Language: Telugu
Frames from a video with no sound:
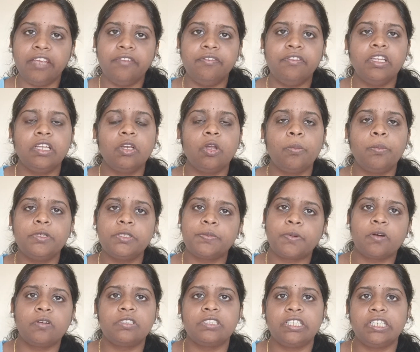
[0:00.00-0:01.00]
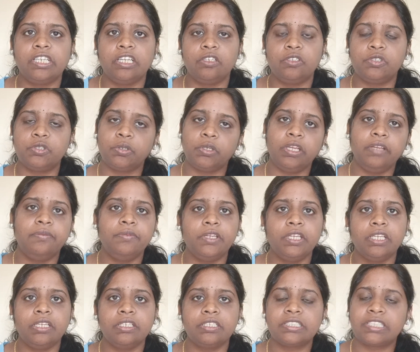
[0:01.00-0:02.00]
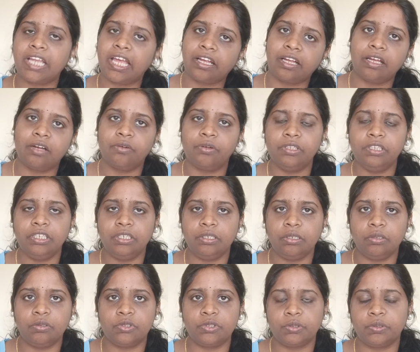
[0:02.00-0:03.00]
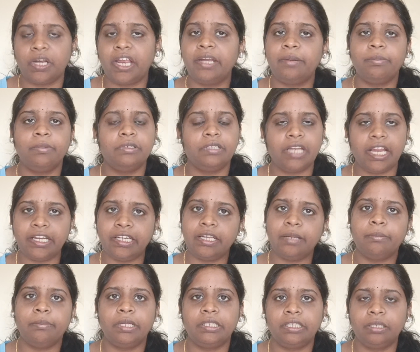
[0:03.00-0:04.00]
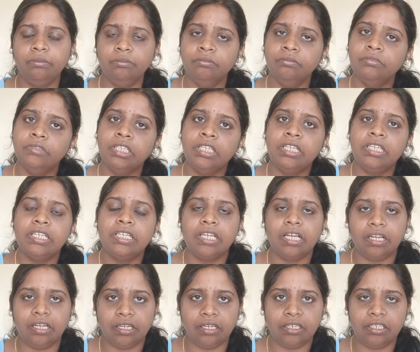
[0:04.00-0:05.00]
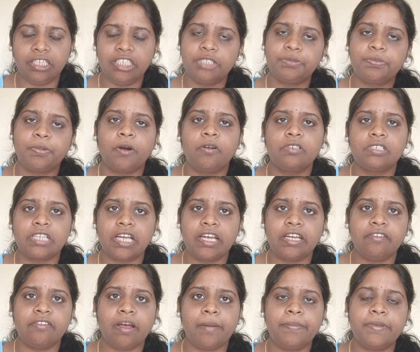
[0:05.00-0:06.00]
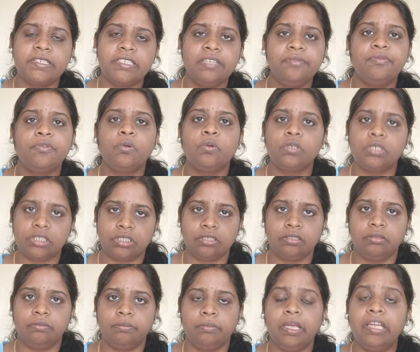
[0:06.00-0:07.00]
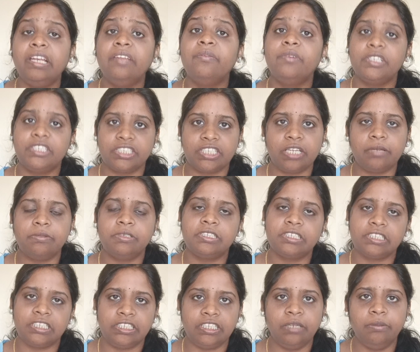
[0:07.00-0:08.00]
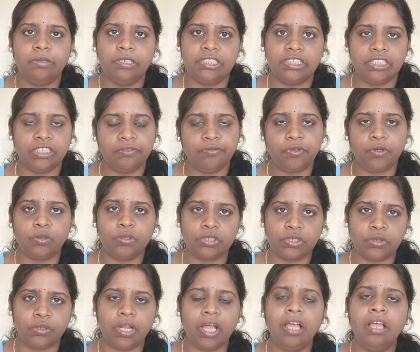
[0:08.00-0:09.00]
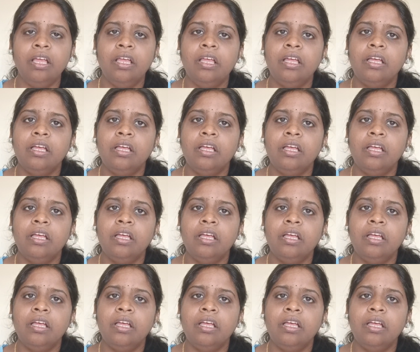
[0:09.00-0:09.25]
ఈవినింగ్ లోపు స్ప్రౌట్స్ తినేయచ్చు ఈవినింగ్ స్నాక్గా కూడా తినేయచ్చు నైట్ నైట్ టైం మాత్రం ఈ స్ప్రౌట్స్ లాంటివి ఆపేసి ఫ్రూట్స్ మెయిన్లీ వెజిటేబుల్స్ తింటే మంచిది ఫ్రూట్స్ కూడా